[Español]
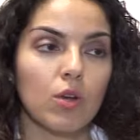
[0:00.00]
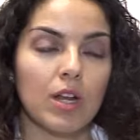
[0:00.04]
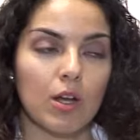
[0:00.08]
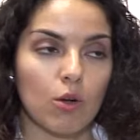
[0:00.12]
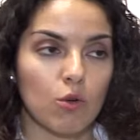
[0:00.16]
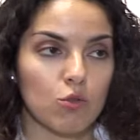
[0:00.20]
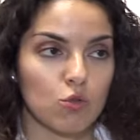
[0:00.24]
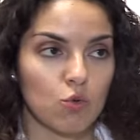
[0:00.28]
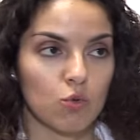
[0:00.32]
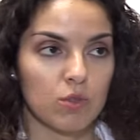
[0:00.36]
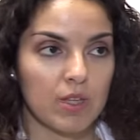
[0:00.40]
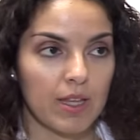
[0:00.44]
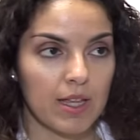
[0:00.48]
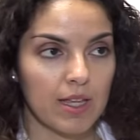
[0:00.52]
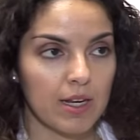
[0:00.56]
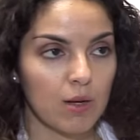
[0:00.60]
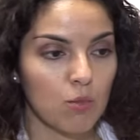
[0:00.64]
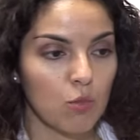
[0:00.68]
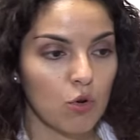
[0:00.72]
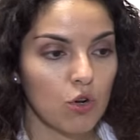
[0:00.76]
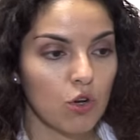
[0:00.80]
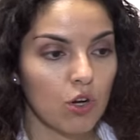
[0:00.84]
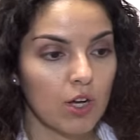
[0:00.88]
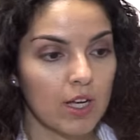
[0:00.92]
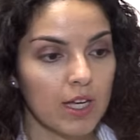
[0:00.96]
en la consulta de
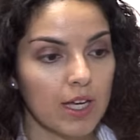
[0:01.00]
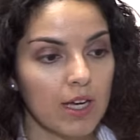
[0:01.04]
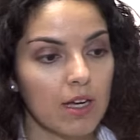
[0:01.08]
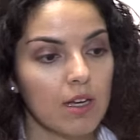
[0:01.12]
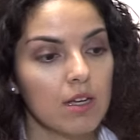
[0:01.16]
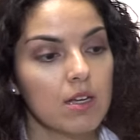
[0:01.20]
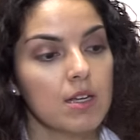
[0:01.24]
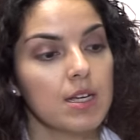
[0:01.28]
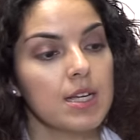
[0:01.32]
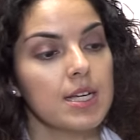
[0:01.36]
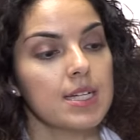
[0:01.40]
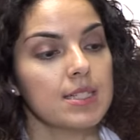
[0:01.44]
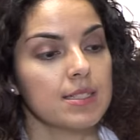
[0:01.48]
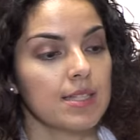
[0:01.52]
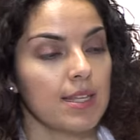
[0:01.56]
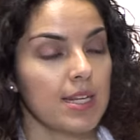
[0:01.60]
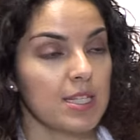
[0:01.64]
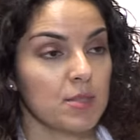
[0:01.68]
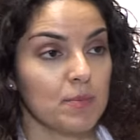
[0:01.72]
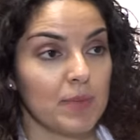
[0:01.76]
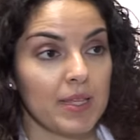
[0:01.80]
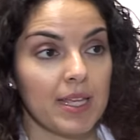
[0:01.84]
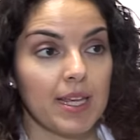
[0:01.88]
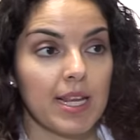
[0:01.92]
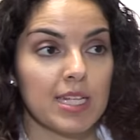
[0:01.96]
neumología, se
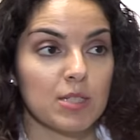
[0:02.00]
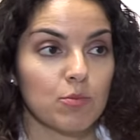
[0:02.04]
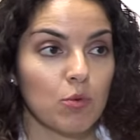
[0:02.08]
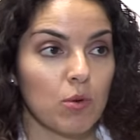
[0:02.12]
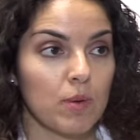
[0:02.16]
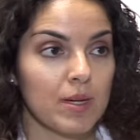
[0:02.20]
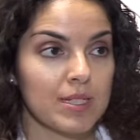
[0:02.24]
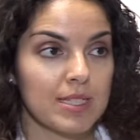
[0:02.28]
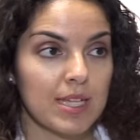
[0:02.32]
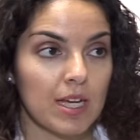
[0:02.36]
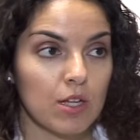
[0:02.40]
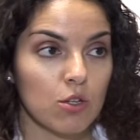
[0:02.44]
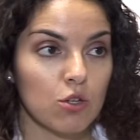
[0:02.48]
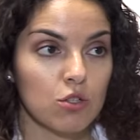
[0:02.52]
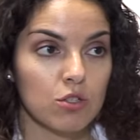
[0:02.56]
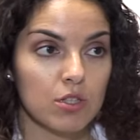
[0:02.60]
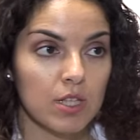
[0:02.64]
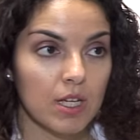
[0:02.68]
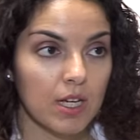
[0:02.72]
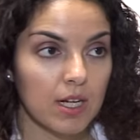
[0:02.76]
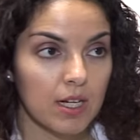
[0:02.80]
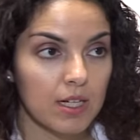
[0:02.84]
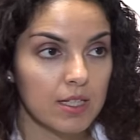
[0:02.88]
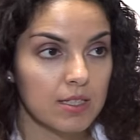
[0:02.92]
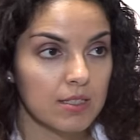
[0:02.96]
les piden las pruebas
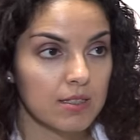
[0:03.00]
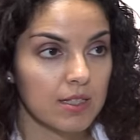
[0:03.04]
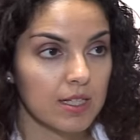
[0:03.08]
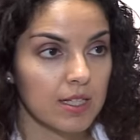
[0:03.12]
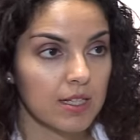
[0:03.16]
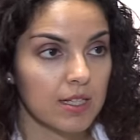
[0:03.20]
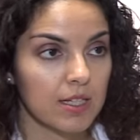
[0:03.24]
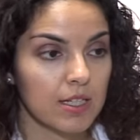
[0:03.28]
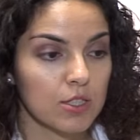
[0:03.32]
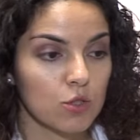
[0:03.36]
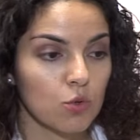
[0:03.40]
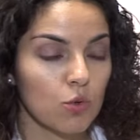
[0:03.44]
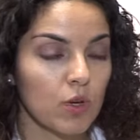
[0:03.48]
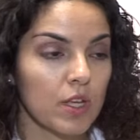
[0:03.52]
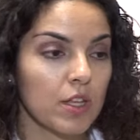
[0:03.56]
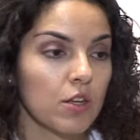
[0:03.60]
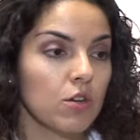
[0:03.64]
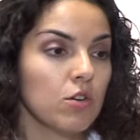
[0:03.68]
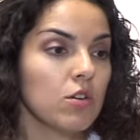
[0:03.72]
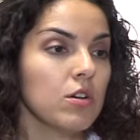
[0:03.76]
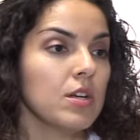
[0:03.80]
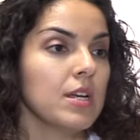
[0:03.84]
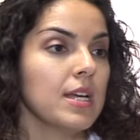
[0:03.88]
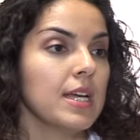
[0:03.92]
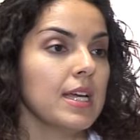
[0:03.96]
diagnósticas de
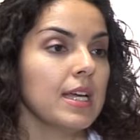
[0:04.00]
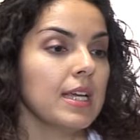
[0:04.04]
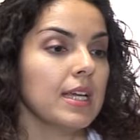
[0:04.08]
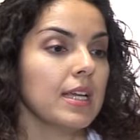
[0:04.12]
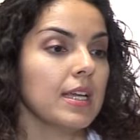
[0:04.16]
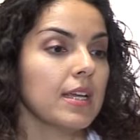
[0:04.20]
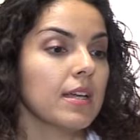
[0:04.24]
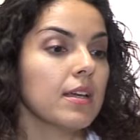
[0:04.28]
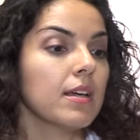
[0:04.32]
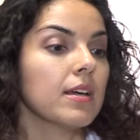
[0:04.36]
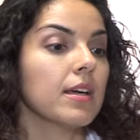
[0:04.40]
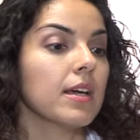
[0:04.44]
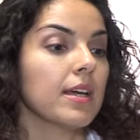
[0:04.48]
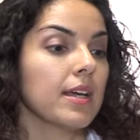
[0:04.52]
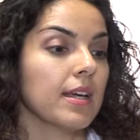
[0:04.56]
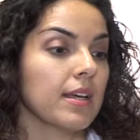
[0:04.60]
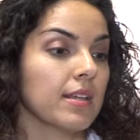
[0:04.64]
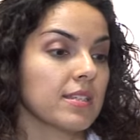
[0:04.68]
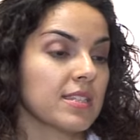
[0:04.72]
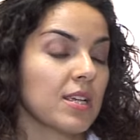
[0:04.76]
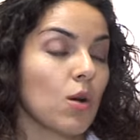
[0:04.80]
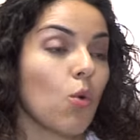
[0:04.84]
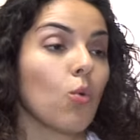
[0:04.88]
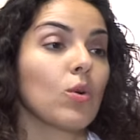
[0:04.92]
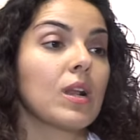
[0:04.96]
sueño y
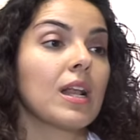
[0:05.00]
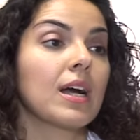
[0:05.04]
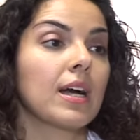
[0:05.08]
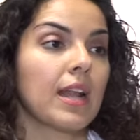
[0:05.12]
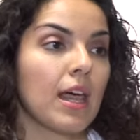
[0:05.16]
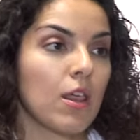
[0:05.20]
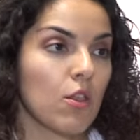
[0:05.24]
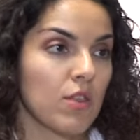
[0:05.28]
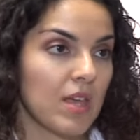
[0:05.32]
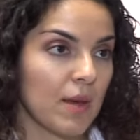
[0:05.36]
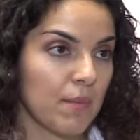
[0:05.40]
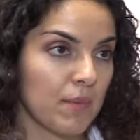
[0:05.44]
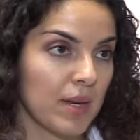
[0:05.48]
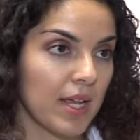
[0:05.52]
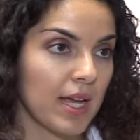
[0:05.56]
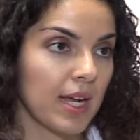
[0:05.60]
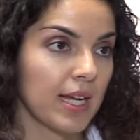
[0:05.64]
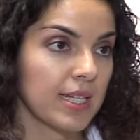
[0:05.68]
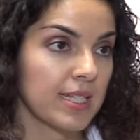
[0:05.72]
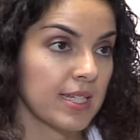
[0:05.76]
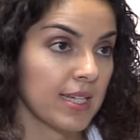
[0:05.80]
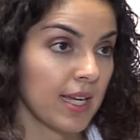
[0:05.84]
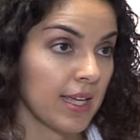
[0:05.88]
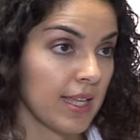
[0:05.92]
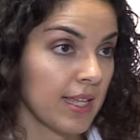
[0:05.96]
eh, según el grado de apnea
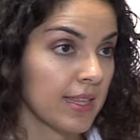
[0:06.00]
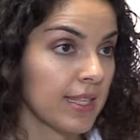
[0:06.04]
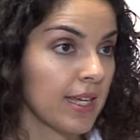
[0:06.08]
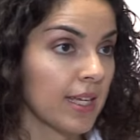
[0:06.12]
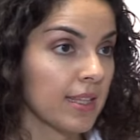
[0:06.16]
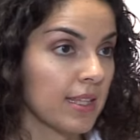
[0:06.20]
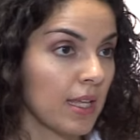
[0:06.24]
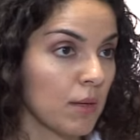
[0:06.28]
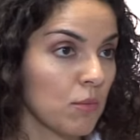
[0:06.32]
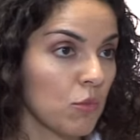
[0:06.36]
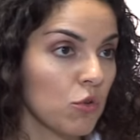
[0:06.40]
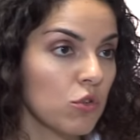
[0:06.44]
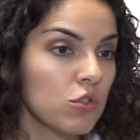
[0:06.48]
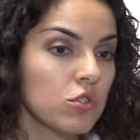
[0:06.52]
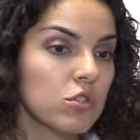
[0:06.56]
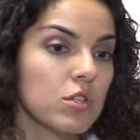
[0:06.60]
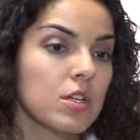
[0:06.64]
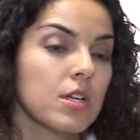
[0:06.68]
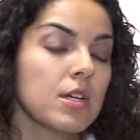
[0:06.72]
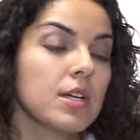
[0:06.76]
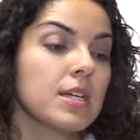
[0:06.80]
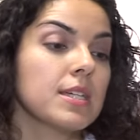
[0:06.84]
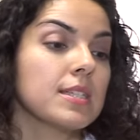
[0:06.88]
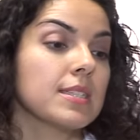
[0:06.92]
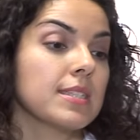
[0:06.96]
que, detectemos
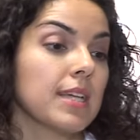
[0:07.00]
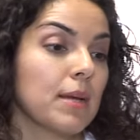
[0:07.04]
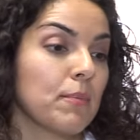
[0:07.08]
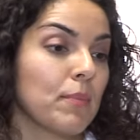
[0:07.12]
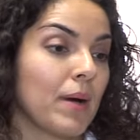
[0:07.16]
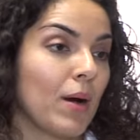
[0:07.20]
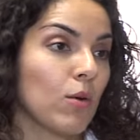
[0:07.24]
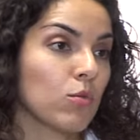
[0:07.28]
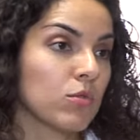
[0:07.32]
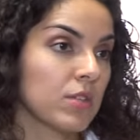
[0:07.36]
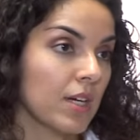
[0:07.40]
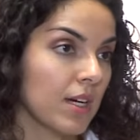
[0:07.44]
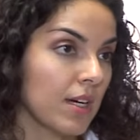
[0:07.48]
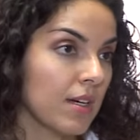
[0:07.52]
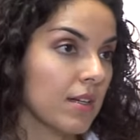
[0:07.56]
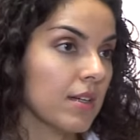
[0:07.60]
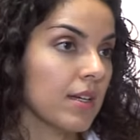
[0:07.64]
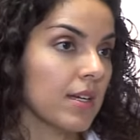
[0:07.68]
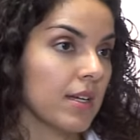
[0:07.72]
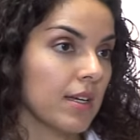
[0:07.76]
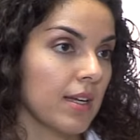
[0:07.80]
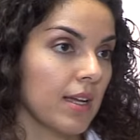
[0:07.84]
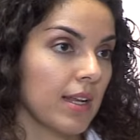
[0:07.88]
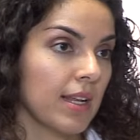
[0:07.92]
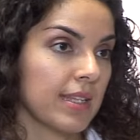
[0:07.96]
se pauta
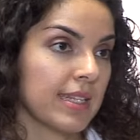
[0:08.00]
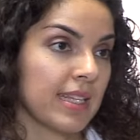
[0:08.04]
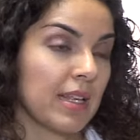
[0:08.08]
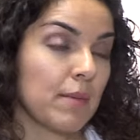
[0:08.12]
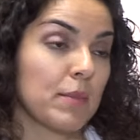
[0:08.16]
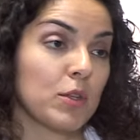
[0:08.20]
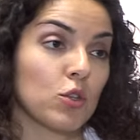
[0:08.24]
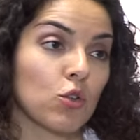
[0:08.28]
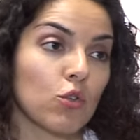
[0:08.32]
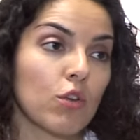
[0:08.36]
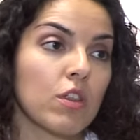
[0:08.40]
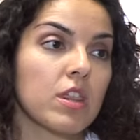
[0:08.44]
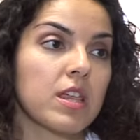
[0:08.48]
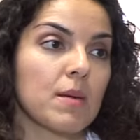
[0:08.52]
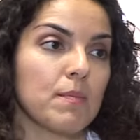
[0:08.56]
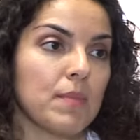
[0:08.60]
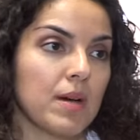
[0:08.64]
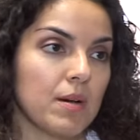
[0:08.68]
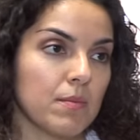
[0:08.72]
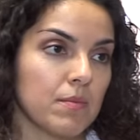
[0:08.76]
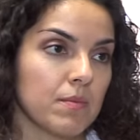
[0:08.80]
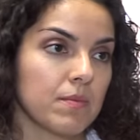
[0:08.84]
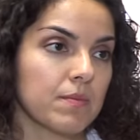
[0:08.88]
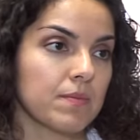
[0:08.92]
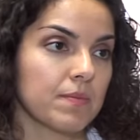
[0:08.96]
eh, el tratamiento con
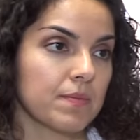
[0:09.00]
CEPAP,